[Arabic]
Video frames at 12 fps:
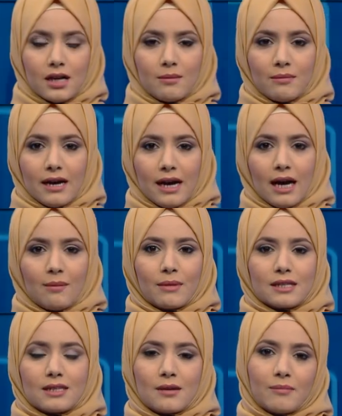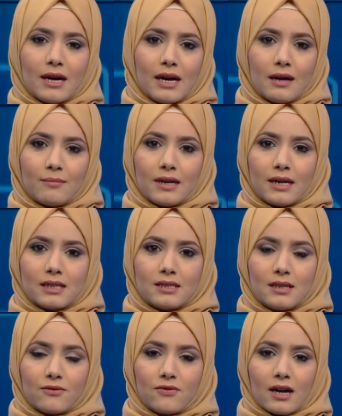أما أحمد
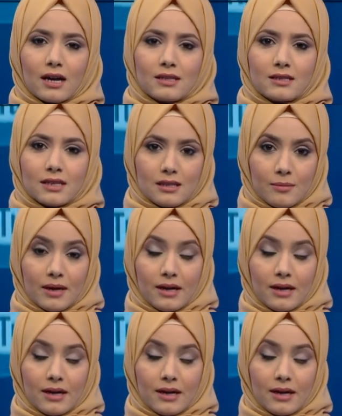باعباد فقد كتب